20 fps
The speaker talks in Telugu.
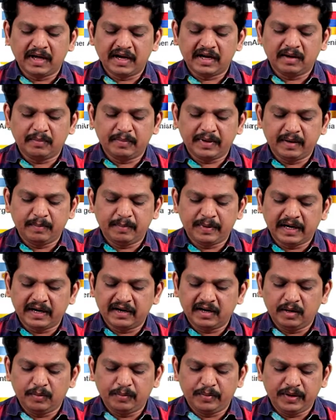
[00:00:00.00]
బారిన పడి
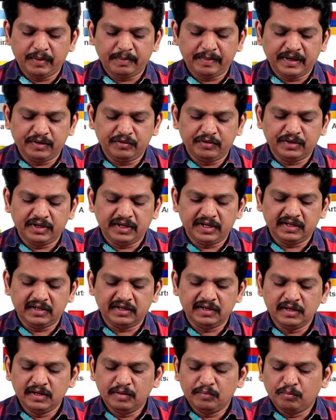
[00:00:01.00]
ప్రాణాలు పోయి పడి ఉంటే
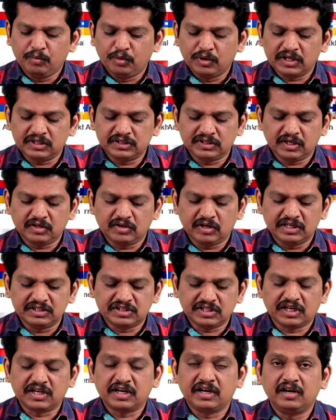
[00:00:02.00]
మూకజనం
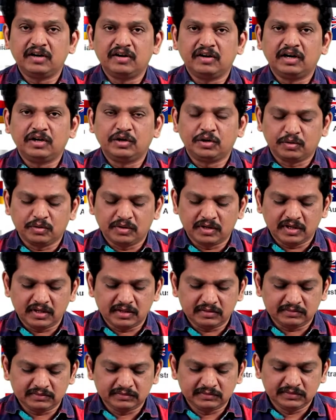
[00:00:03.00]
అంత్యక్రియలను
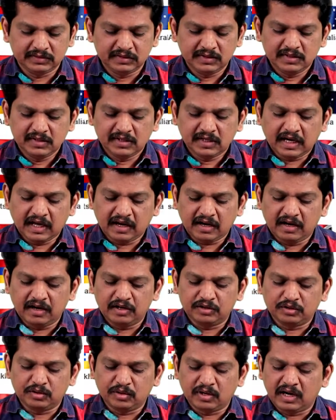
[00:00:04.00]
అడ్డుకున్నారు
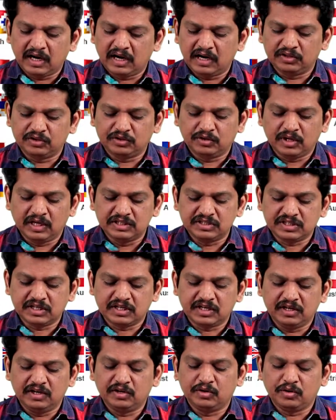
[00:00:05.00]
కర్రలతో రాళ్లతో
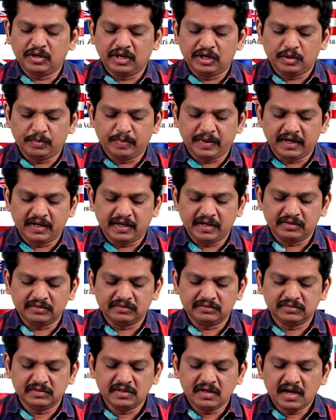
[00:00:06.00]
అంత్యక్రియలకు అడ్డుపడ్డారు
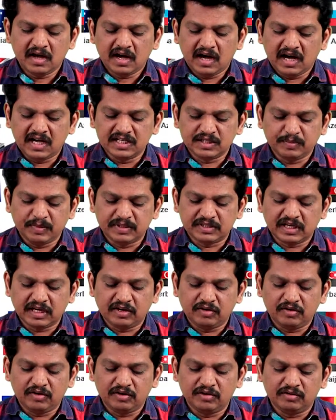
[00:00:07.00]
ఆ
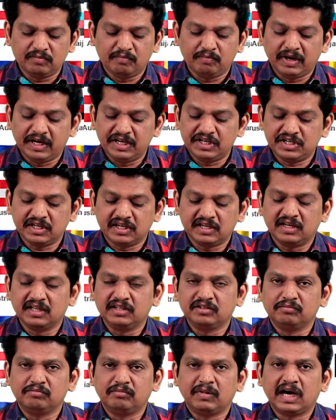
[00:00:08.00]
శ్మశానంలో మనిషి
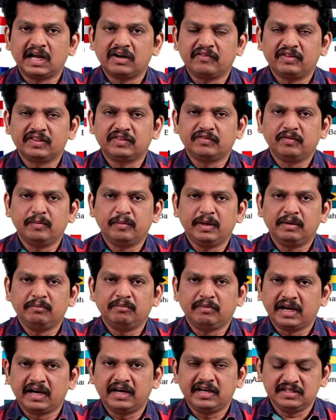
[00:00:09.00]
కాదు మానవత్వమే
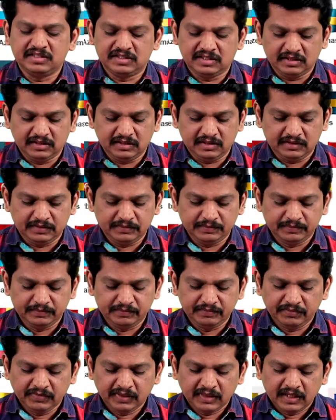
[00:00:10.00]
మరణించింది
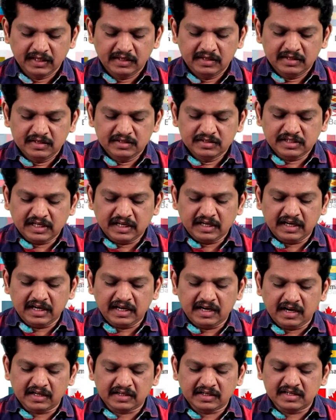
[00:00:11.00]
చెన్నై
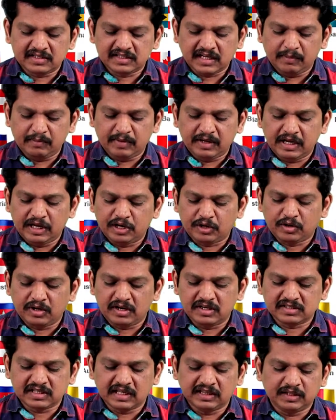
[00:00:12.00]
డాక్టర్ సైమన్ హెర్క్యులస్